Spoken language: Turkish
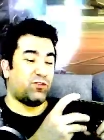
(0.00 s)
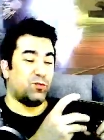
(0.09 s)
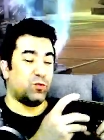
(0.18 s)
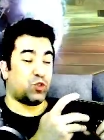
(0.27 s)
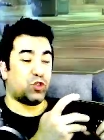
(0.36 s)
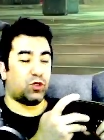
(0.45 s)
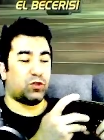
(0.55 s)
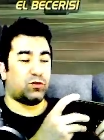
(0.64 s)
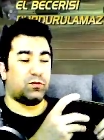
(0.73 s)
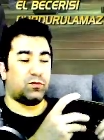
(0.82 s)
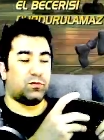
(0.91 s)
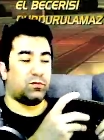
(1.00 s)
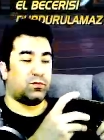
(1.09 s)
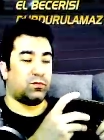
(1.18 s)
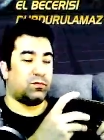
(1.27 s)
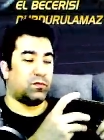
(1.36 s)
olmuş. Çok
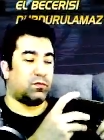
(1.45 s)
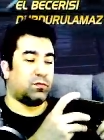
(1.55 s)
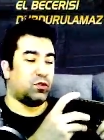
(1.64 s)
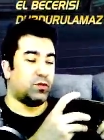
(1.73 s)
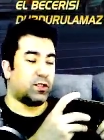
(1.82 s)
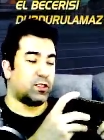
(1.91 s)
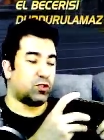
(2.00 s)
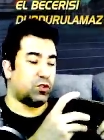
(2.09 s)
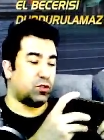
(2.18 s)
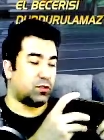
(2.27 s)
bir numarası yok.